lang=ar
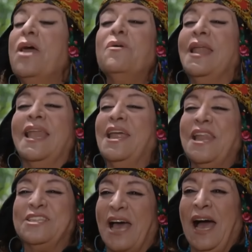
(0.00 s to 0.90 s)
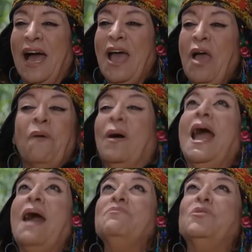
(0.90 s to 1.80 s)
والله نجح
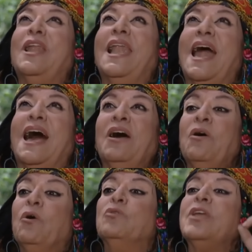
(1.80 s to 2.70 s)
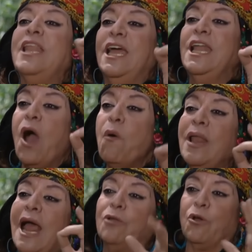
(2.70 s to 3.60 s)
والحمد لله وطلع الاول
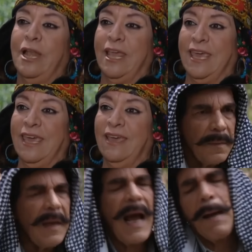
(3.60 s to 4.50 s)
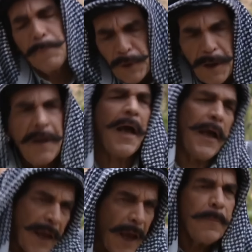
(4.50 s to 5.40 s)
على الكليه الحمد لله
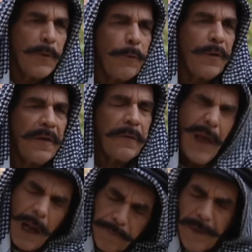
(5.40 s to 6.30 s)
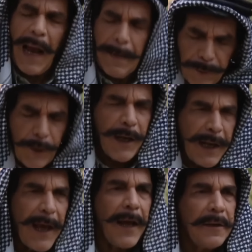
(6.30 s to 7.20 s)
يا ام يونس الف الحمد لله